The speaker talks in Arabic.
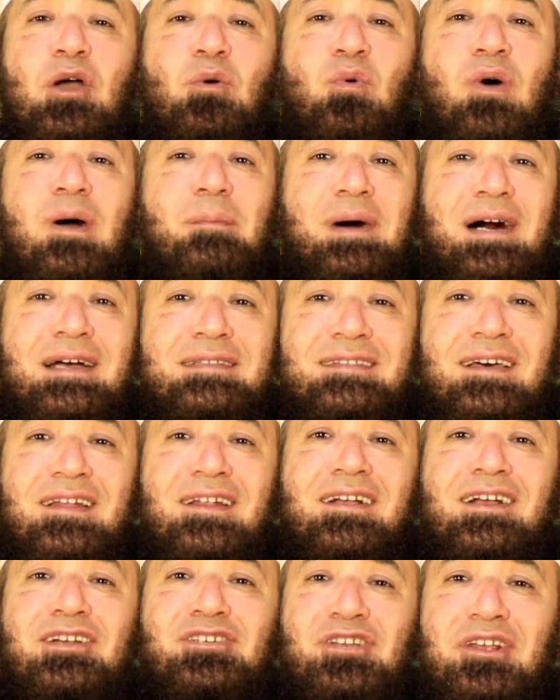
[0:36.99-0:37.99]
وما
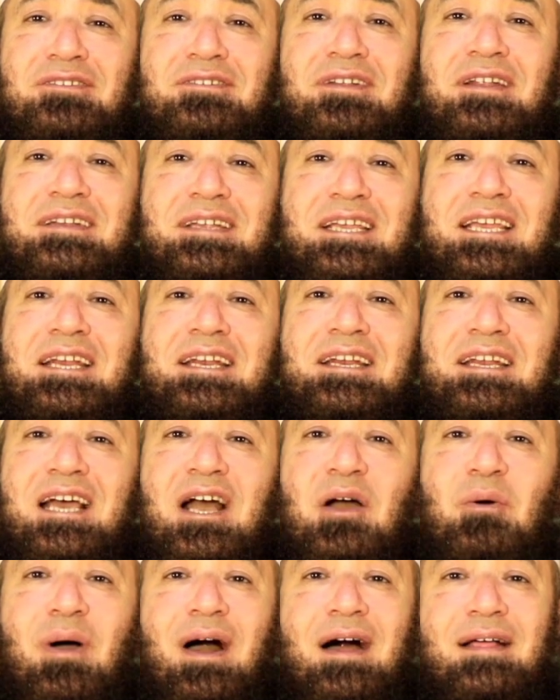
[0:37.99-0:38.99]
ترك شرا
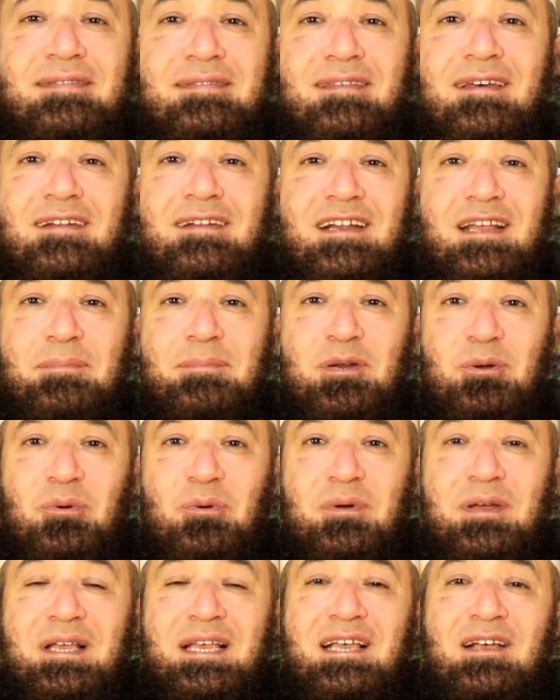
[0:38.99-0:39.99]
الا وحذرنا
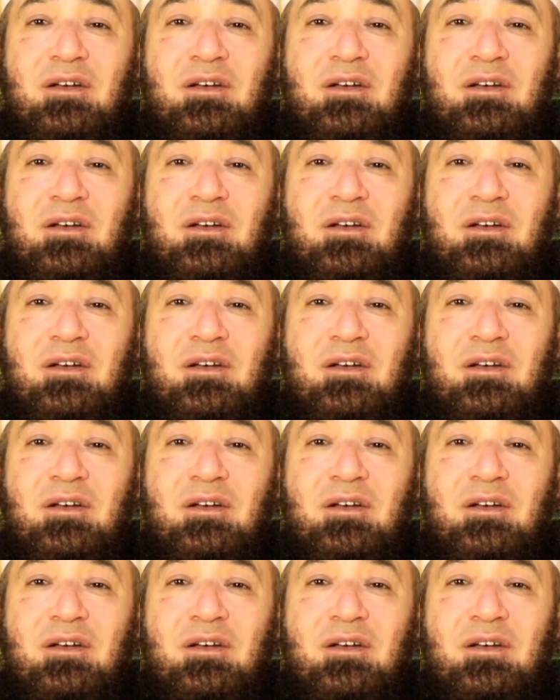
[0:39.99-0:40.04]
منه